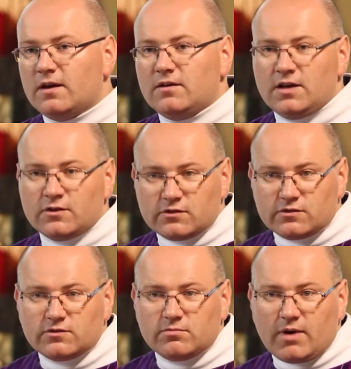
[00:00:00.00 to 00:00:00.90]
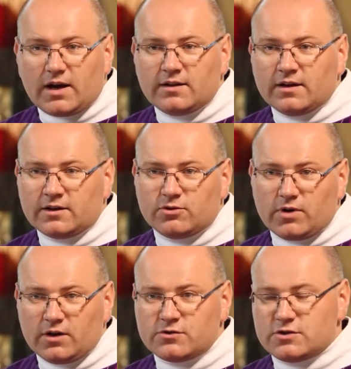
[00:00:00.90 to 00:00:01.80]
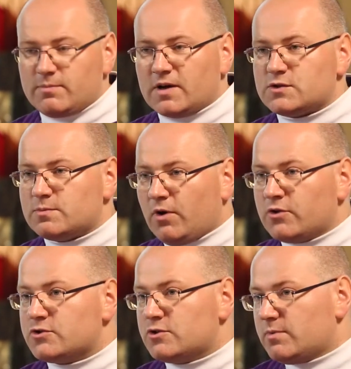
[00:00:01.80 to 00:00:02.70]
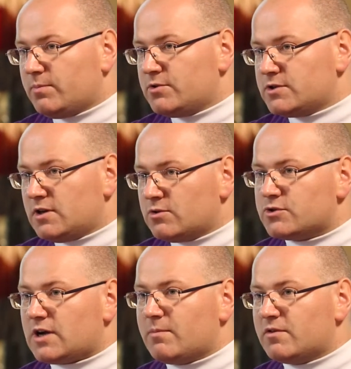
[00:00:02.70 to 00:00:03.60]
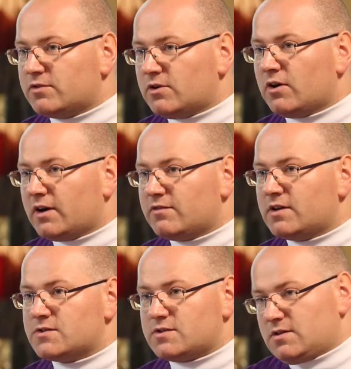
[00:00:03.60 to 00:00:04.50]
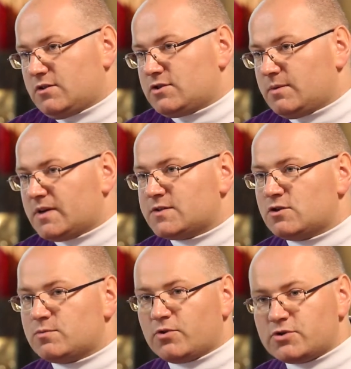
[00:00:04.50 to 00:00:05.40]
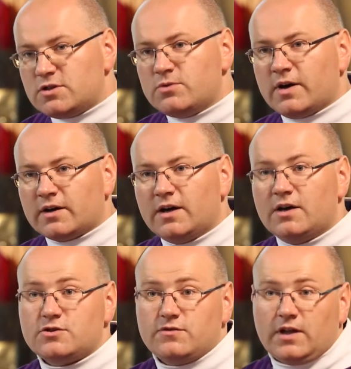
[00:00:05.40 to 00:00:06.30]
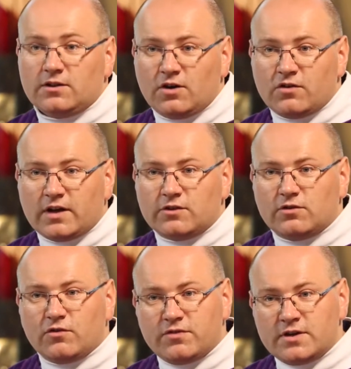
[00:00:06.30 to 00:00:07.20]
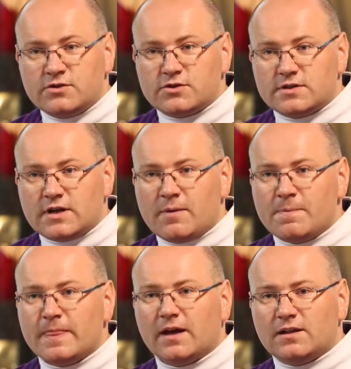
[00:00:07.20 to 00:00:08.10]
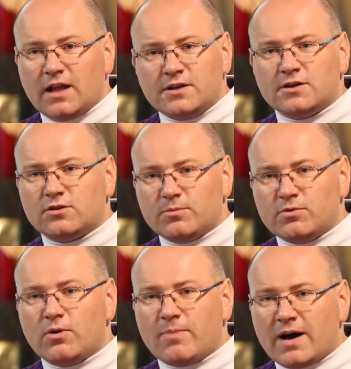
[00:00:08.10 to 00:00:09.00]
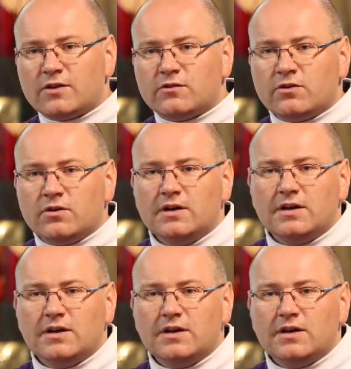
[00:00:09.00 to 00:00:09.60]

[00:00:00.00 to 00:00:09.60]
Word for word: jest baranek, którego trzeba spożyć, bo później ruszamy w drogę, więc też trzeba zjeść posiłek, świętować to wyjście. Dla nich to było bardzo